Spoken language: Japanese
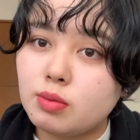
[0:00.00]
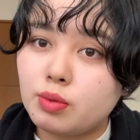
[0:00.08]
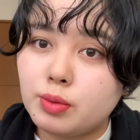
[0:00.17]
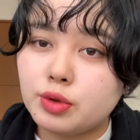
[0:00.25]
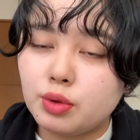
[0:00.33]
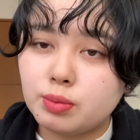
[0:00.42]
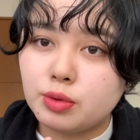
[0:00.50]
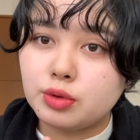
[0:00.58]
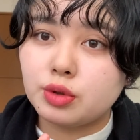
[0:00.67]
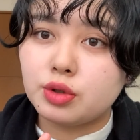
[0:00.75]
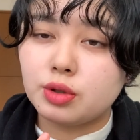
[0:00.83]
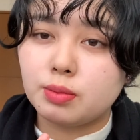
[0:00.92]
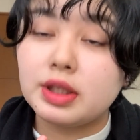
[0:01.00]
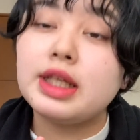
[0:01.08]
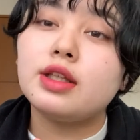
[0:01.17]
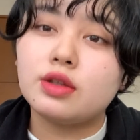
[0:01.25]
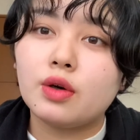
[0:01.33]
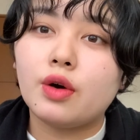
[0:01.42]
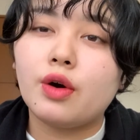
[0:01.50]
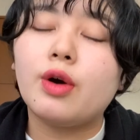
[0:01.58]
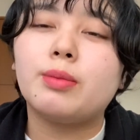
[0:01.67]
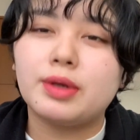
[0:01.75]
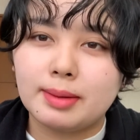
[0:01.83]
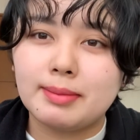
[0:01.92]
も持っとくのもいいと
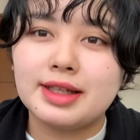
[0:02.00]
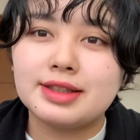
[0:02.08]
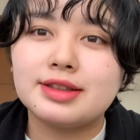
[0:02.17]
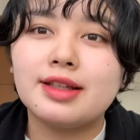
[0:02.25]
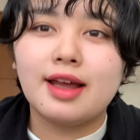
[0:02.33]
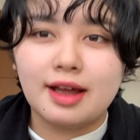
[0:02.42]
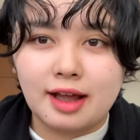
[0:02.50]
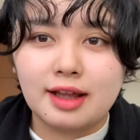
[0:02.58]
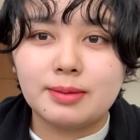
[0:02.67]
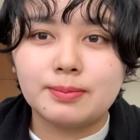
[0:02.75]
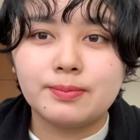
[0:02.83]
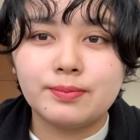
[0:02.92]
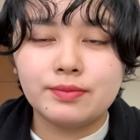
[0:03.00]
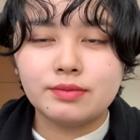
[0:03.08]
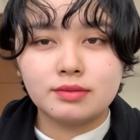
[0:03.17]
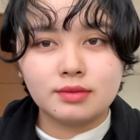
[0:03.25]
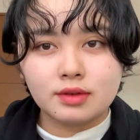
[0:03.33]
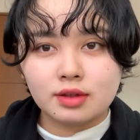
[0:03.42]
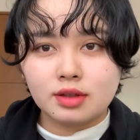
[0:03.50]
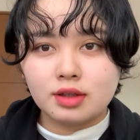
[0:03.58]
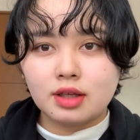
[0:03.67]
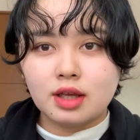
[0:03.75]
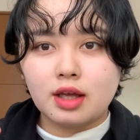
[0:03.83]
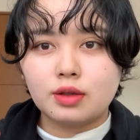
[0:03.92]
思いますはい
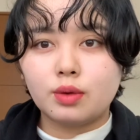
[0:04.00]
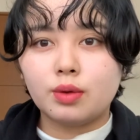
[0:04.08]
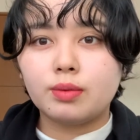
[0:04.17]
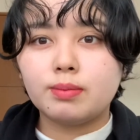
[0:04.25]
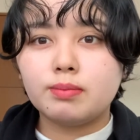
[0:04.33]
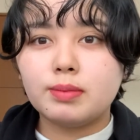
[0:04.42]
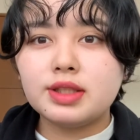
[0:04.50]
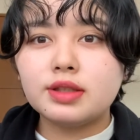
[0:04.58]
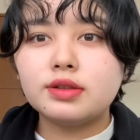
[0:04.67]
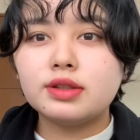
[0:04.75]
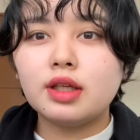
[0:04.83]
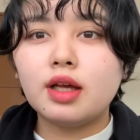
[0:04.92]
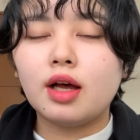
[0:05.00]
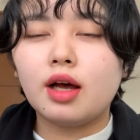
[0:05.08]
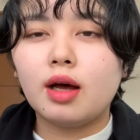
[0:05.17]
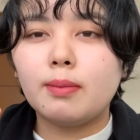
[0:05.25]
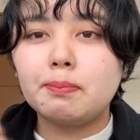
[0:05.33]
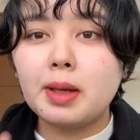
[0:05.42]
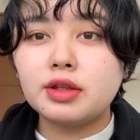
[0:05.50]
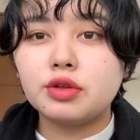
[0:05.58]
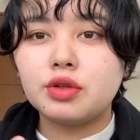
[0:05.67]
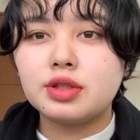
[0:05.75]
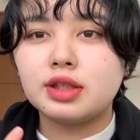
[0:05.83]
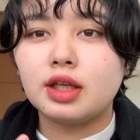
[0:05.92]
あのめちゃくちゃパッ
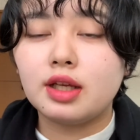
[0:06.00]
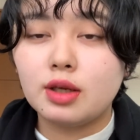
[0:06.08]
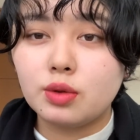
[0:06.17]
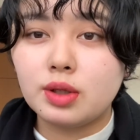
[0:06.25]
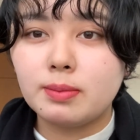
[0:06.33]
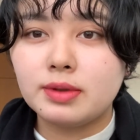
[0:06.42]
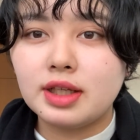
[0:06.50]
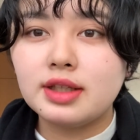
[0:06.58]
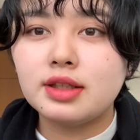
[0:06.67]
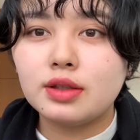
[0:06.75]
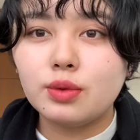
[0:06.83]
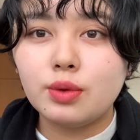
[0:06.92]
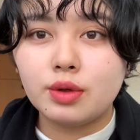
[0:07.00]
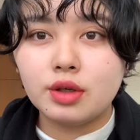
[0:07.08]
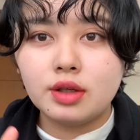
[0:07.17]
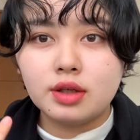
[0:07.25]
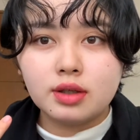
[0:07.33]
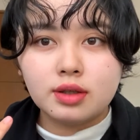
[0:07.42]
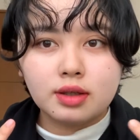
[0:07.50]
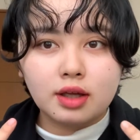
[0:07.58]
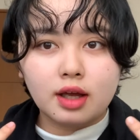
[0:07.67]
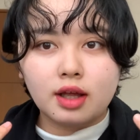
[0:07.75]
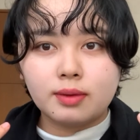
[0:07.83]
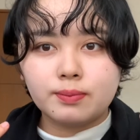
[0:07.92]
とした色でもないけど
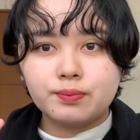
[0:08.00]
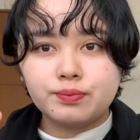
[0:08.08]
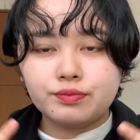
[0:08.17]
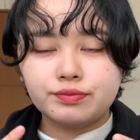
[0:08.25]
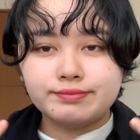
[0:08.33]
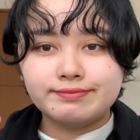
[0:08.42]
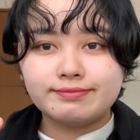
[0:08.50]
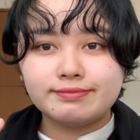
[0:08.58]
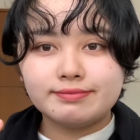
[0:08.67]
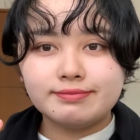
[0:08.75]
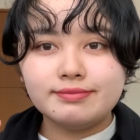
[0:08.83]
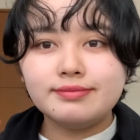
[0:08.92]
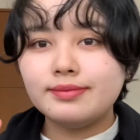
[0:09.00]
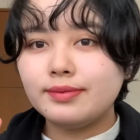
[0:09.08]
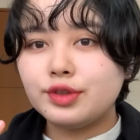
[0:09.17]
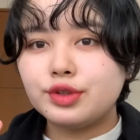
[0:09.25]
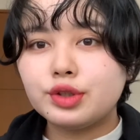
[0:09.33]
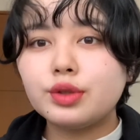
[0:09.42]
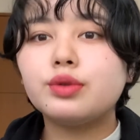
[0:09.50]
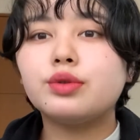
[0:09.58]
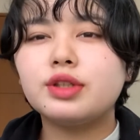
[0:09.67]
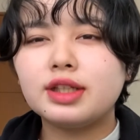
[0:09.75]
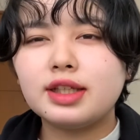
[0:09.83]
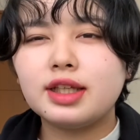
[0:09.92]
はいちょっ
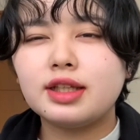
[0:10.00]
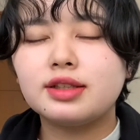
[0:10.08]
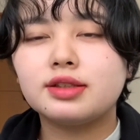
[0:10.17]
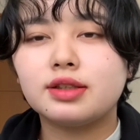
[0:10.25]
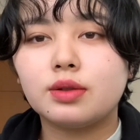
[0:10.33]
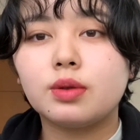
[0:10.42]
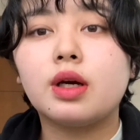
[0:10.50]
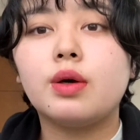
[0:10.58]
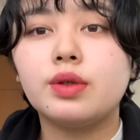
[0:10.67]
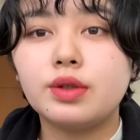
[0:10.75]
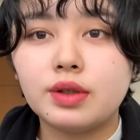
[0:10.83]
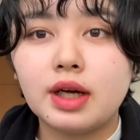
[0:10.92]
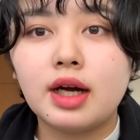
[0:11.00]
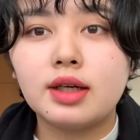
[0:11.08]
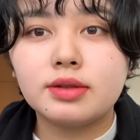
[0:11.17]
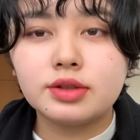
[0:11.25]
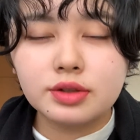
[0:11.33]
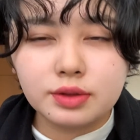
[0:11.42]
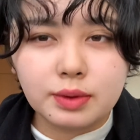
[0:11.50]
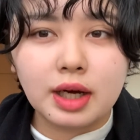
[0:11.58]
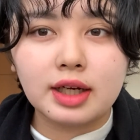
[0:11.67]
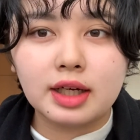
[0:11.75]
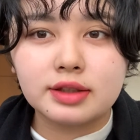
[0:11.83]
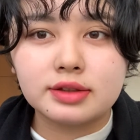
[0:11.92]
とだけですけど顔色がちょっと
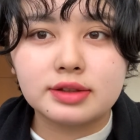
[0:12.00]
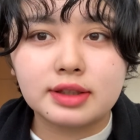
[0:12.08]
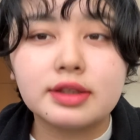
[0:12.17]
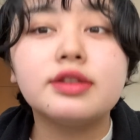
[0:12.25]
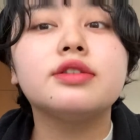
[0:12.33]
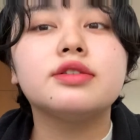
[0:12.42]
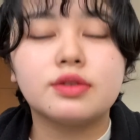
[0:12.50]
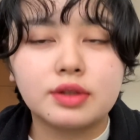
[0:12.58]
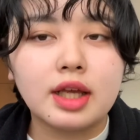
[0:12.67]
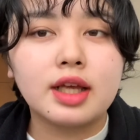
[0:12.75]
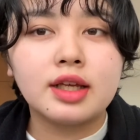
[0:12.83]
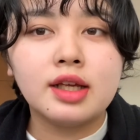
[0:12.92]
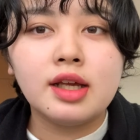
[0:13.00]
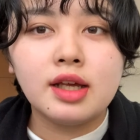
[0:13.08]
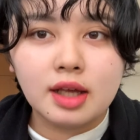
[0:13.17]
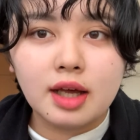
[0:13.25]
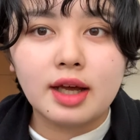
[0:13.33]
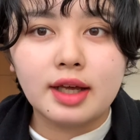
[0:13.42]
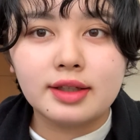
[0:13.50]
は明るくなるのではい